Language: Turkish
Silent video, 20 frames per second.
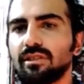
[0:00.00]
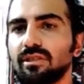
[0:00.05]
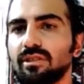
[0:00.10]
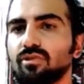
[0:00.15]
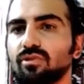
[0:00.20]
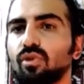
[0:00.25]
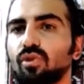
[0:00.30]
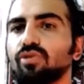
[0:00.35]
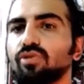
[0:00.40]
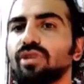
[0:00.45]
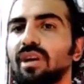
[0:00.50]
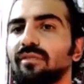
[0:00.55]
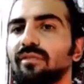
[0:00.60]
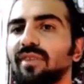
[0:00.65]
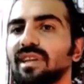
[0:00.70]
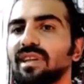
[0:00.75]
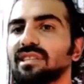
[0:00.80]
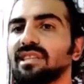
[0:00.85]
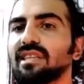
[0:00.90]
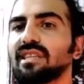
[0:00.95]
çok daha
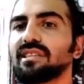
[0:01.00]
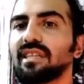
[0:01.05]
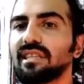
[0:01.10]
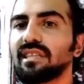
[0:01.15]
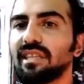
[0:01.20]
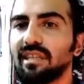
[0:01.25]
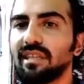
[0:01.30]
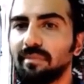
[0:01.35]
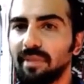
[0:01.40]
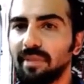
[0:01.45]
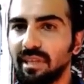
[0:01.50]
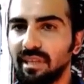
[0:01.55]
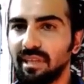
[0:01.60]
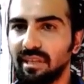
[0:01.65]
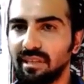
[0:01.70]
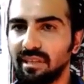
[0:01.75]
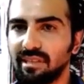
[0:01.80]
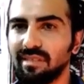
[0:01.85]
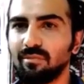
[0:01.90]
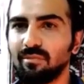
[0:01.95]
fazla sayılara bile
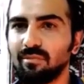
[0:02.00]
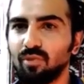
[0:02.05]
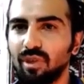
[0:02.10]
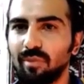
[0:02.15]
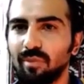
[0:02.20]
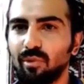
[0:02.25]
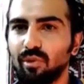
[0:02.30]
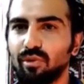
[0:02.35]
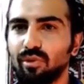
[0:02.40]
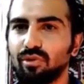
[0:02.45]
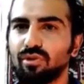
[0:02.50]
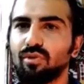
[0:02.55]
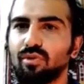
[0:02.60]
gereksinim duyabiliyoruz.